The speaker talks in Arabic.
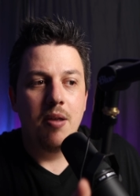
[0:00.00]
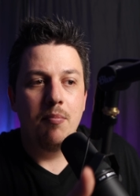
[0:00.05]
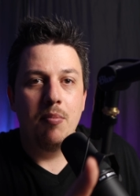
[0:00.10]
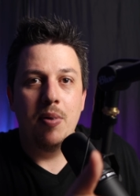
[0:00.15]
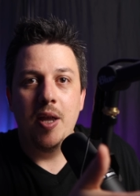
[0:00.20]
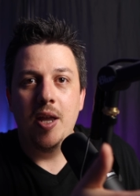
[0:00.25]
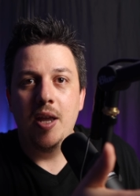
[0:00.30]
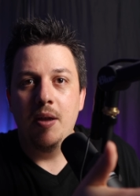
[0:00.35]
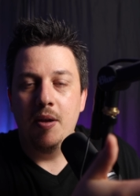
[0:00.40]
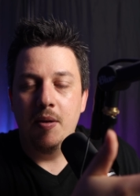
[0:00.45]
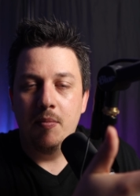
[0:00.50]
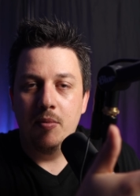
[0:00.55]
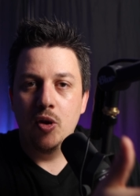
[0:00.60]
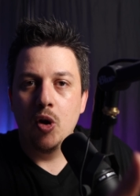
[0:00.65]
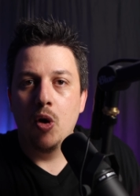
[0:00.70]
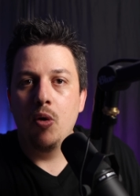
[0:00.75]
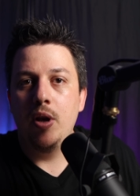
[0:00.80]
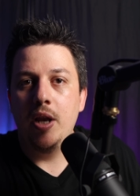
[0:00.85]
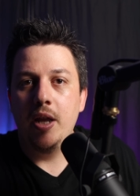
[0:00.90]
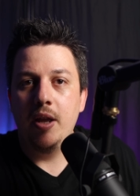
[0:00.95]

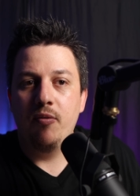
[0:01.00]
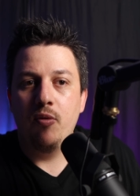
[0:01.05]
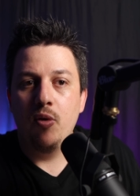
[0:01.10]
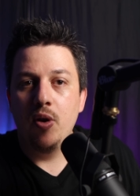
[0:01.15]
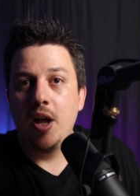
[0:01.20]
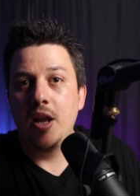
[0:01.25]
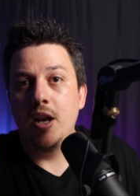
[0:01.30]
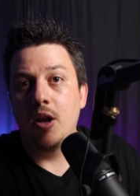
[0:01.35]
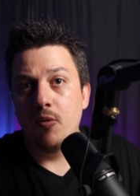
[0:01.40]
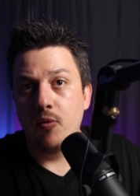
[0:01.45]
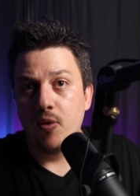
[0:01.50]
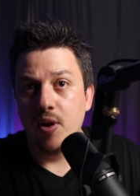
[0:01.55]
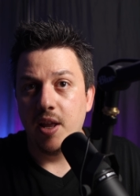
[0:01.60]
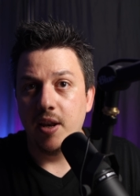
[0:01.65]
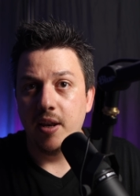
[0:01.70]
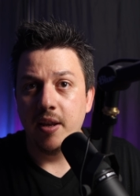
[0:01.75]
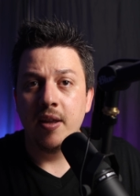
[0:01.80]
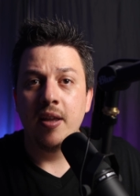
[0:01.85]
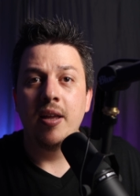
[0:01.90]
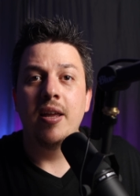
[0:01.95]
بدولة فلان
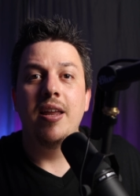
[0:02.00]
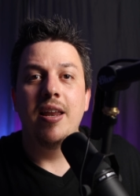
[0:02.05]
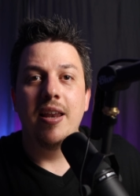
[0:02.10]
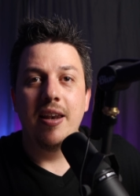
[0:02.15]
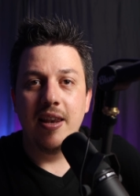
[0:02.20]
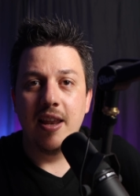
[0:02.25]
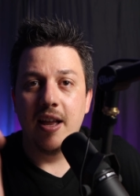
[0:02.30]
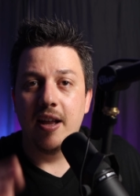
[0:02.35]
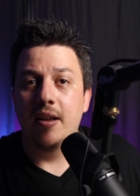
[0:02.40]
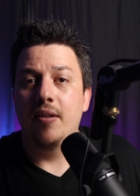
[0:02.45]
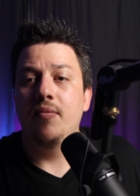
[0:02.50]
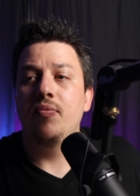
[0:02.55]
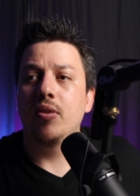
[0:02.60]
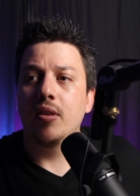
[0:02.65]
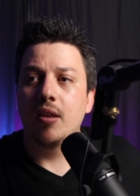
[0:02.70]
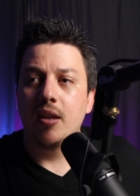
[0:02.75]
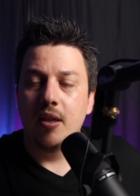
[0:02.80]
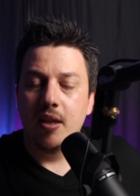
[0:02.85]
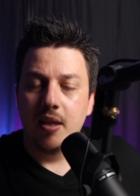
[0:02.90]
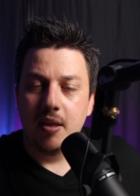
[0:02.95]
فلانة لا
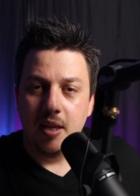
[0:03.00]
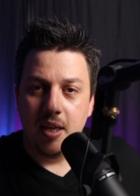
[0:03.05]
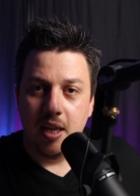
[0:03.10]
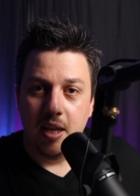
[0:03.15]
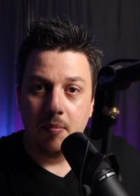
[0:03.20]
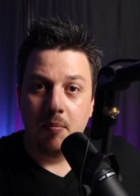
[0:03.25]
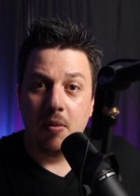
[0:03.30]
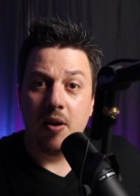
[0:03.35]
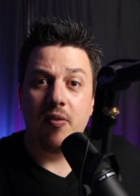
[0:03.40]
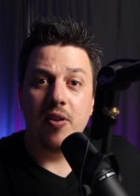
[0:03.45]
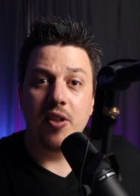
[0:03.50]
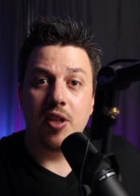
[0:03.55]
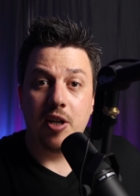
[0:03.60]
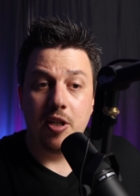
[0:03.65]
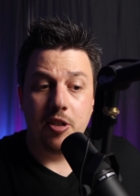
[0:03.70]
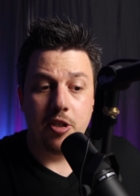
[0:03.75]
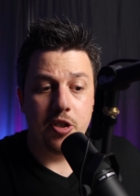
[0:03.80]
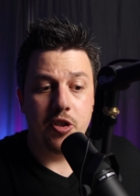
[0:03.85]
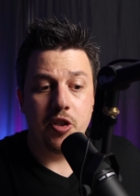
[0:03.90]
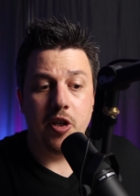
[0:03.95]
المحفظه رح
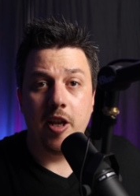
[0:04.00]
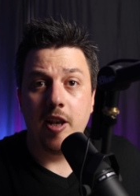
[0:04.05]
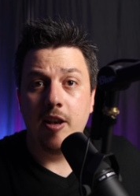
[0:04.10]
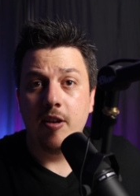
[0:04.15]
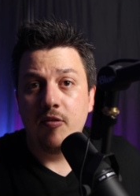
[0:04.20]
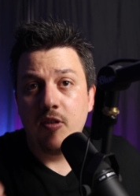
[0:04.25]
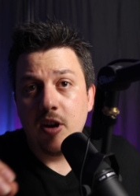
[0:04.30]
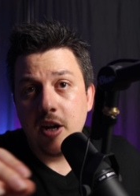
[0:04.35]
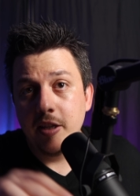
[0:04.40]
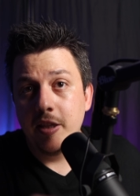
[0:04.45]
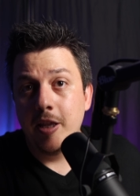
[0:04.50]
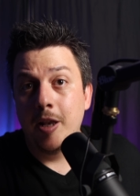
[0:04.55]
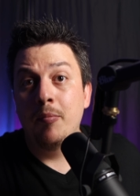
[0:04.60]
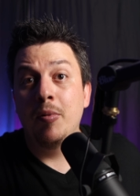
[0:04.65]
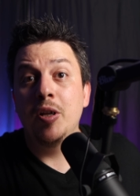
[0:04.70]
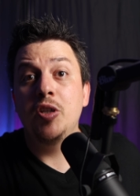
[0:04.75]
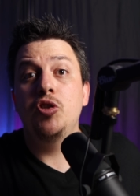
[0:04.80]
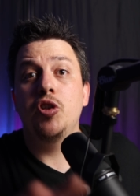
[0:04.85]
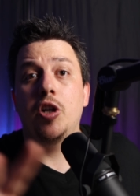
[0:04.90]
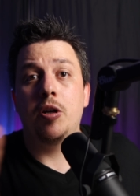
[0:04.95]
تشتغل فقط
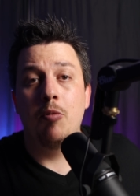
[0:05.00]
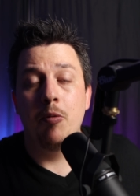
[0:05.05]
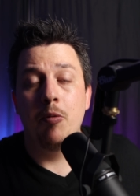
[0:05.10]
المتجر